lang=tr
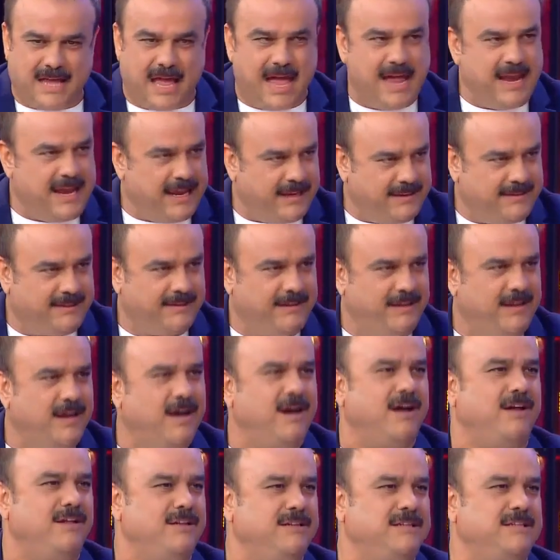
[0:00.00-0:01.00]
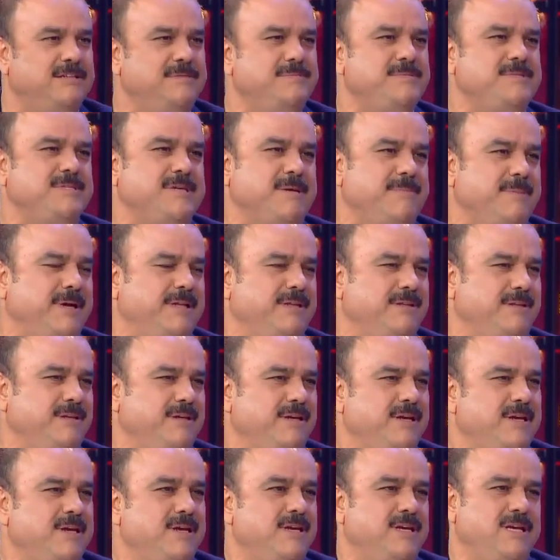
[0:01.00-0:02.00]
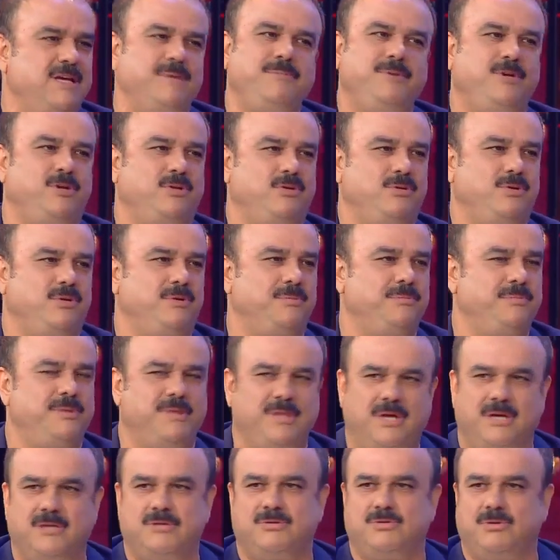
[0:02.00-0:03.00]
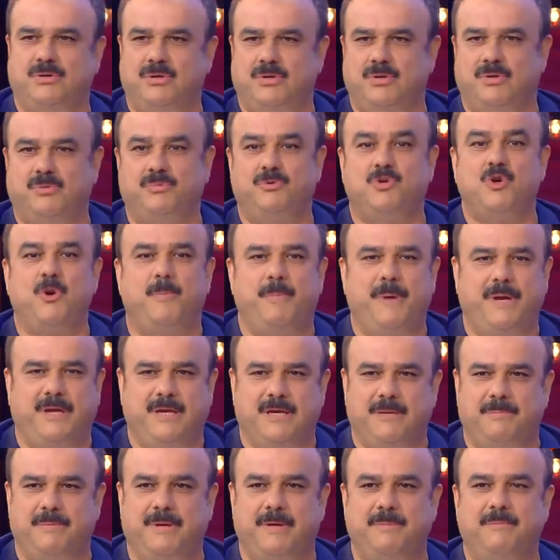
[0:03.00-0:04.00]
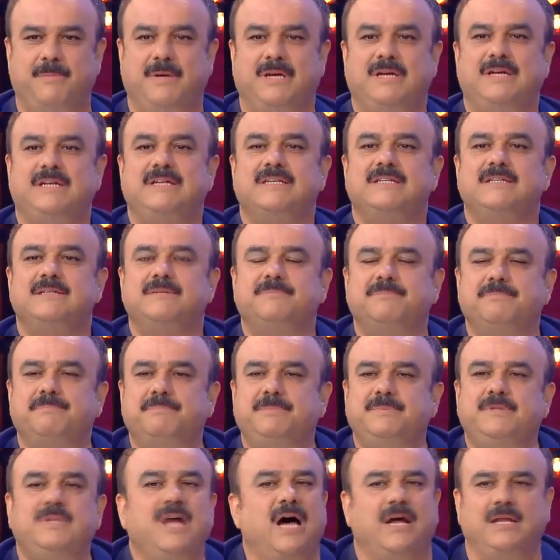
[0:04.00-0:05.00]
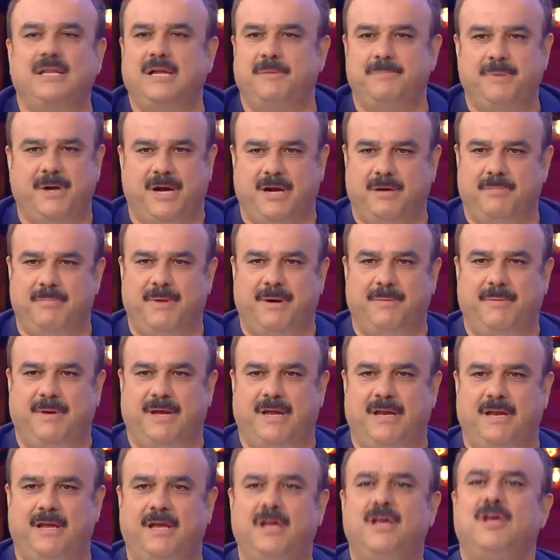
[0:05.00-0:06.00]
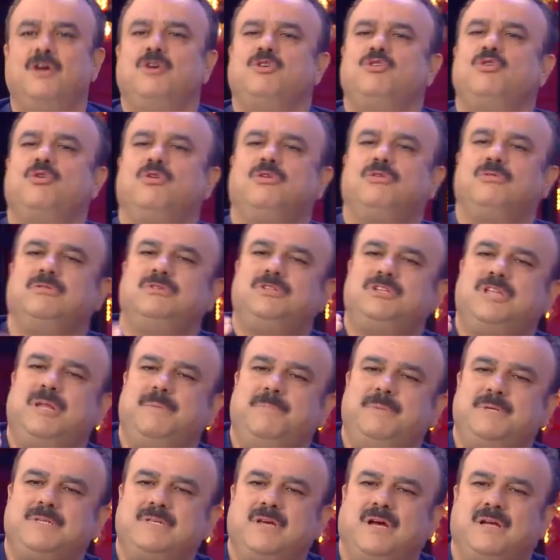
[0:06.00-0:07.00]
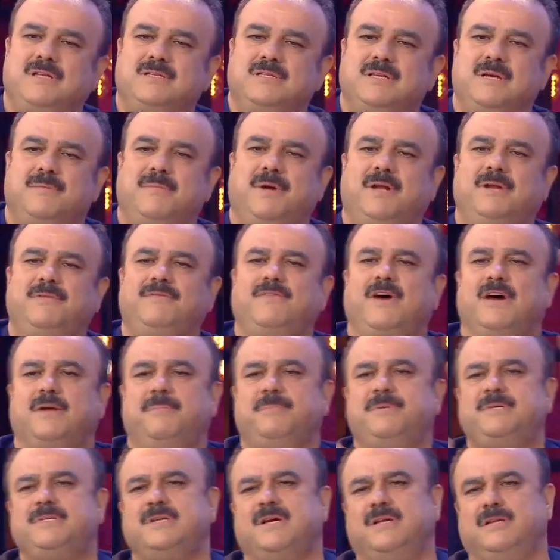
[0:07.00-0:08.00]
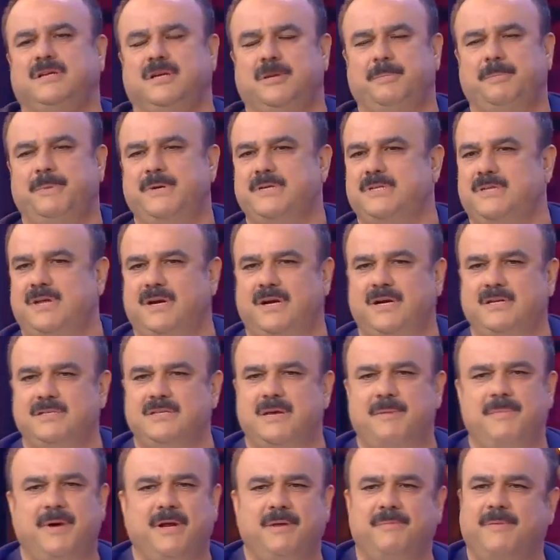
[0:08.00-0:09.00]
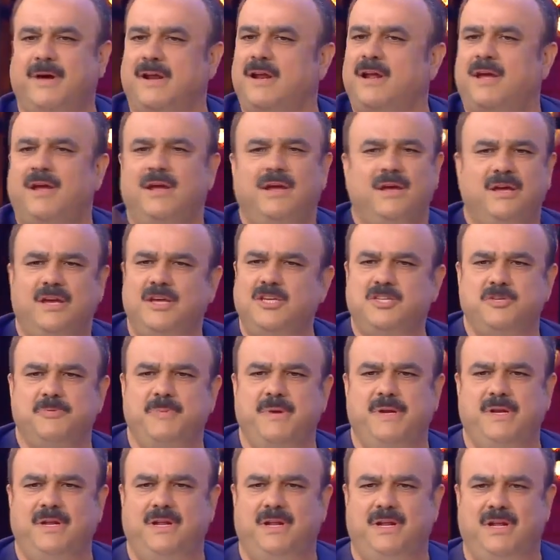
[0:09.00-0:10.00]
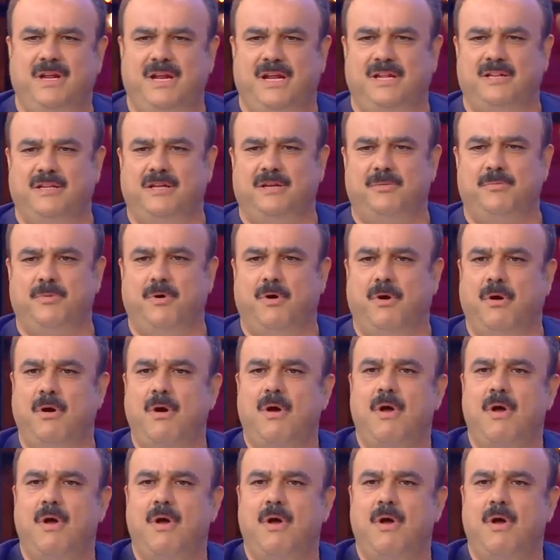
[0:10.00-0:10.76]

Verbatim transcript: elektriği aldığım zaman yemin ediyorum bir daha söylüyorum köpek gibiyim. Daha da bırakmam yani. Yok işte bir saat zamanım var, bir saat 45 dakika zamanım var. Hiç beni ilgilendirmiyor. Abi